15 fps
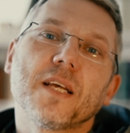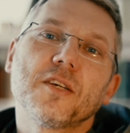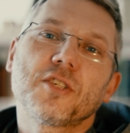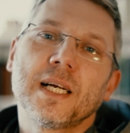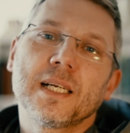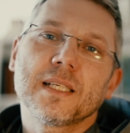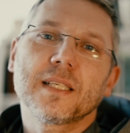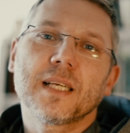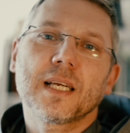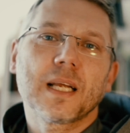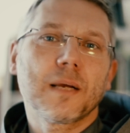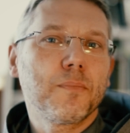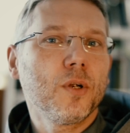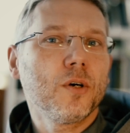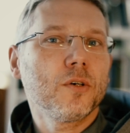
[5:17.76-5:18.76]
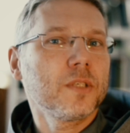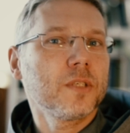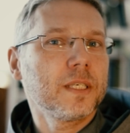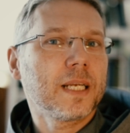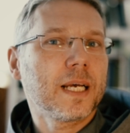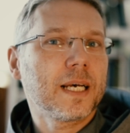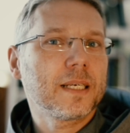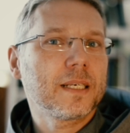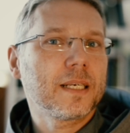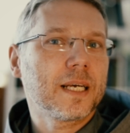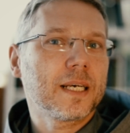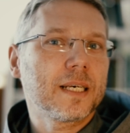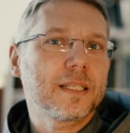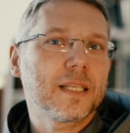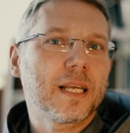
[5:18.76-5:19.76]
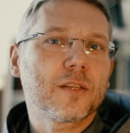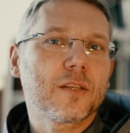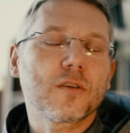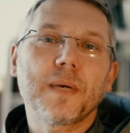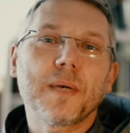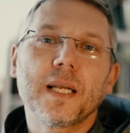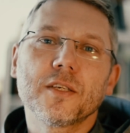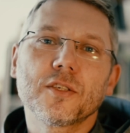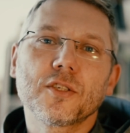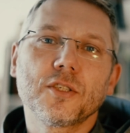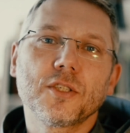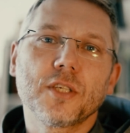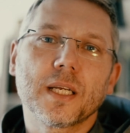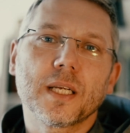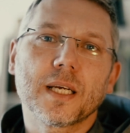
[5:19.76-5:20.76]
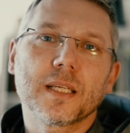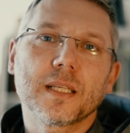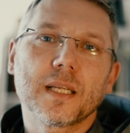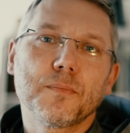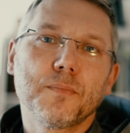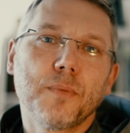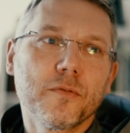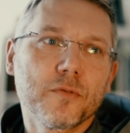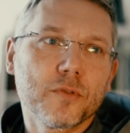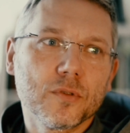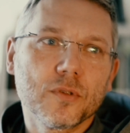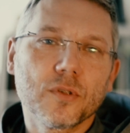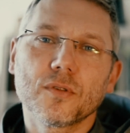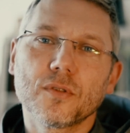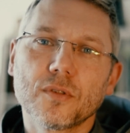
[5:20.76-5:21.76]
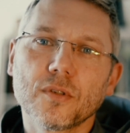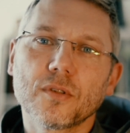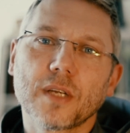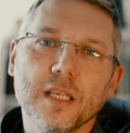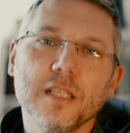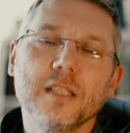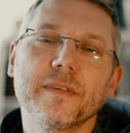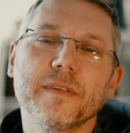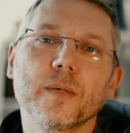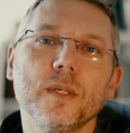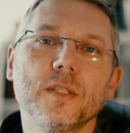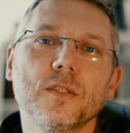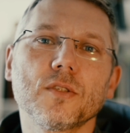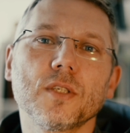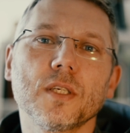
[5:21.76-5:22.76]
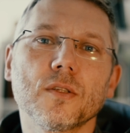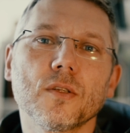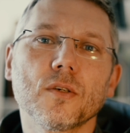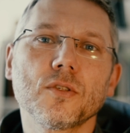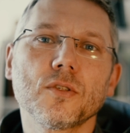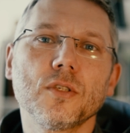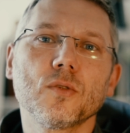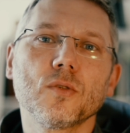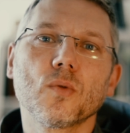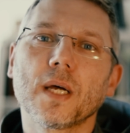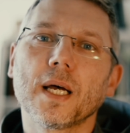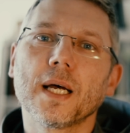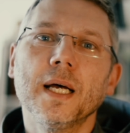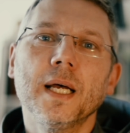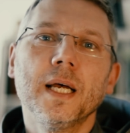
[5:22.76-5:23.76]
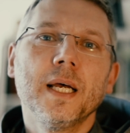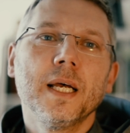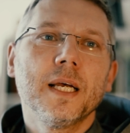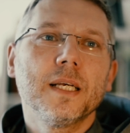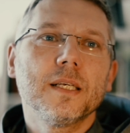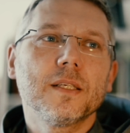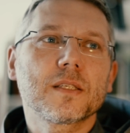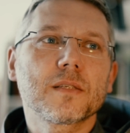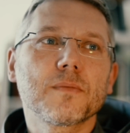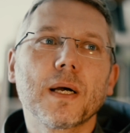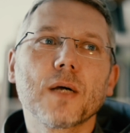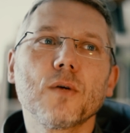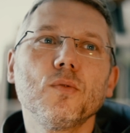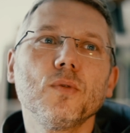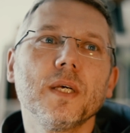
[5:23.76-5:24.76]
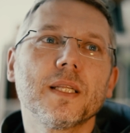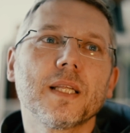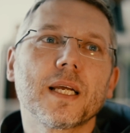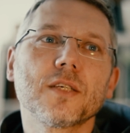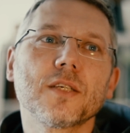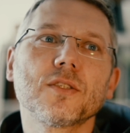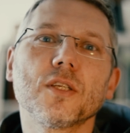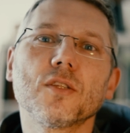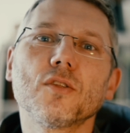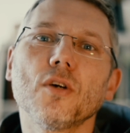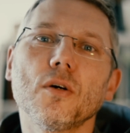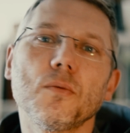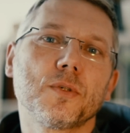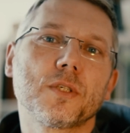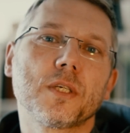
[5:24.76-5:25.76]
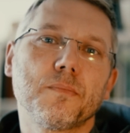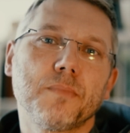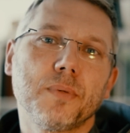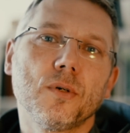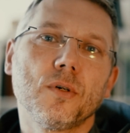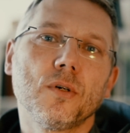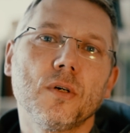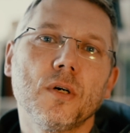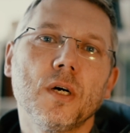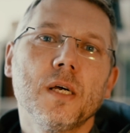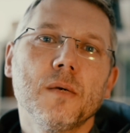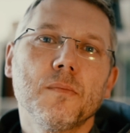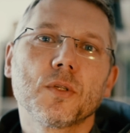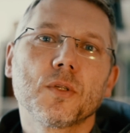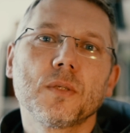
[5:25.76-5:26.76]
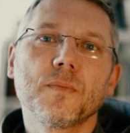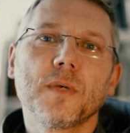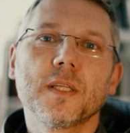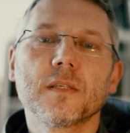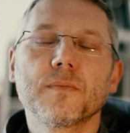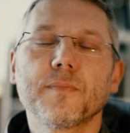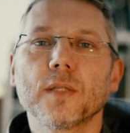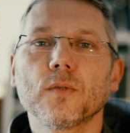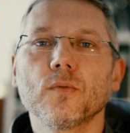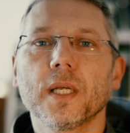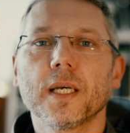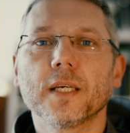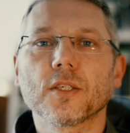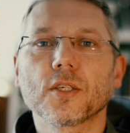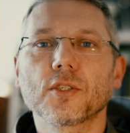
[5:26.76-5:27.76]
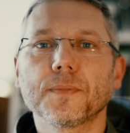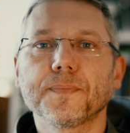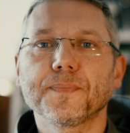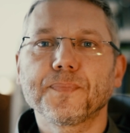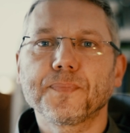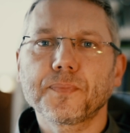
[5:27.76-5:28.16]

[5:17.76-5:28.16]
szansa na plony, na, na, na normalne życie, na, na powrót do, do takiej zwykłej codzienności, która smakuje nareszcie dobrze po, po tym, kiedy spadł deszcz.